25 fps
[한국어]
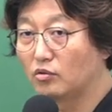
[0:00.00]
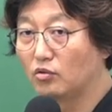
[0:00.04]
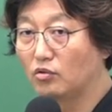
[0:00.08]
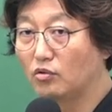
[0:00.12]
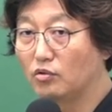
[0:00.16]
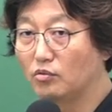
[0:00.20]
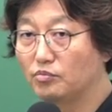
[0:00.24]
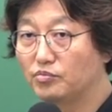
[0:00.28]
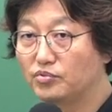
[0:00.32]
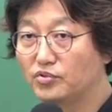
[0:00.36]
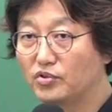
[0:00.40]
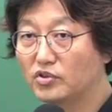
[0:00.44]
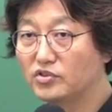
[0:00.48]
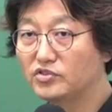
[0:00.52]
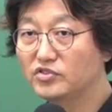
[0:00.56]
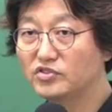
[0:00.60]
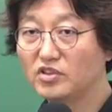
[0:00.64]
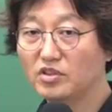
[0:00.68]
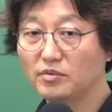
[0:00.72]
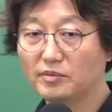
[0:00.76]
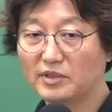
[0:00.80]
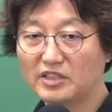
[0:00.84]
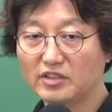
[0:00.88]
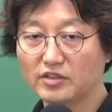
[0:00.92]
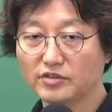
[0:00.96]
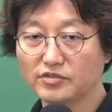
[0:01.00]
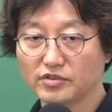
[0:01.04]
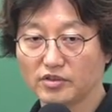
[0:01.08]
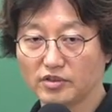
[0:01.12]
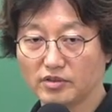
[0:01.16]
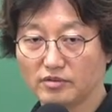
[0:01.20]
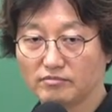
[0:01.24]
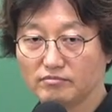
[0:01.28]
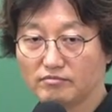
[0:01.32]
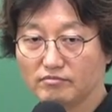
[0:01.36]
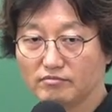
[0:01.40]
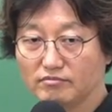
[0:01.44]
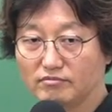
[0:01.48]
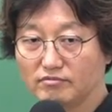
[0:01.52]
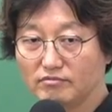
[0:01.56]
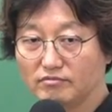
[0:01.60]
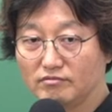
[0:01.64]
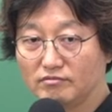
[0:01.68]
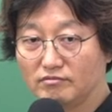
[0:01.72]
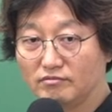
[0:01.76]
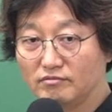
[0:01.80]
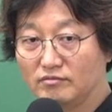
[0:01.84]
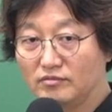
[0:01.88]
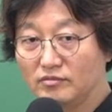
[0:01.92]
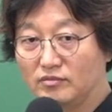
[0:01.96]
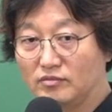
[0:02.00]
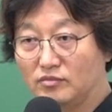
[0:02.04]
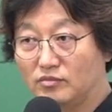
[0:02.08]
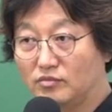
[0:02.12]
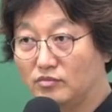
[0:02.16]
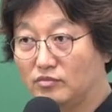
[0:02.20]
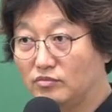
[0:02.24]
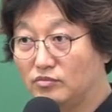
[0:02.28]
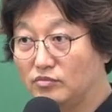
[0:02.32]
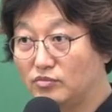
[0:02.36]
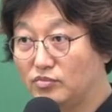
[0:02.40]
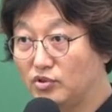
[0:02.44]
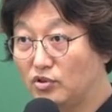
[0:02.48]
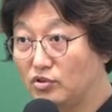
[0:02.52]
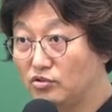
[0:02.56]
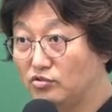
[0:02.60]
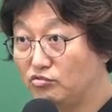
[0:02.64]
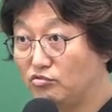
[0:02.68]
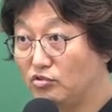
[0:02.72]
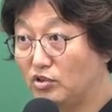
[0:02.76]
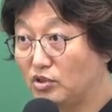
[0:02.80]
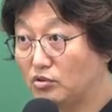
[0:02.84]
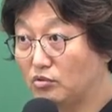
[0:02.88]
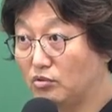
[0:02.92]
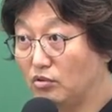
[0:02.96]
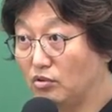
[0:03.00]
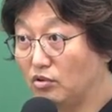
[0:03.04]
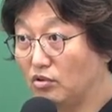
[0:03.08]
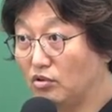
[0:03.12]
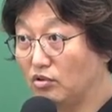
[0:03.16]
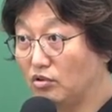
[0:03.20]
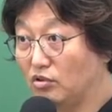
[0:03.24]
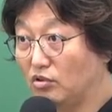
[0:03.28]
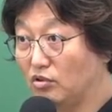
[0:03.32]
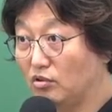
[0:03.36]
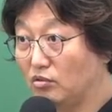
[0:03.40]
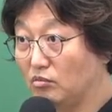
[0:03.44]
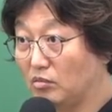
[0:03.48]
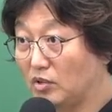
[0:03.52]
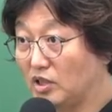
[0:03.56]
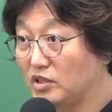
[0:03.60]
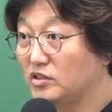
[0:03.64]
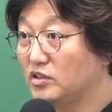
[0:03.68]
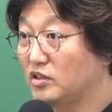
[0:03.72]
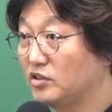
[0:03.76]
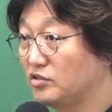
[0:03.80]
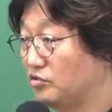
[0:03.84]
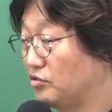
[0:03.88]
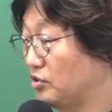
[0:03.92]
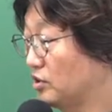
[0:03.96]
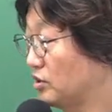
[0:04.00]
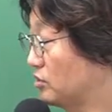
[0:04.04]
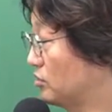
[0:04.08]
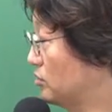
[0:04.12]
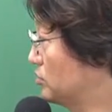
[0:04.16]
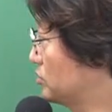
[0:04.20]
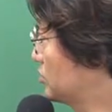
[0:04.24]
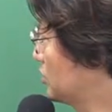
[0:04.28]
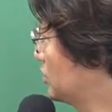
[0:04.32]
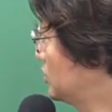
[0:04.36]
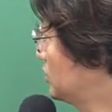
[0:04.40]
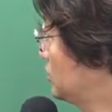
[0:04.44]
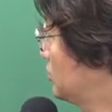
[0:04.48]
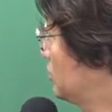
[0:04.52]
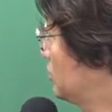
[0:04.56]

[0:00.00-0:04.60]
그 플러스에 만났어요. 플러스 수도 있고 마이너스 도 있고 그래서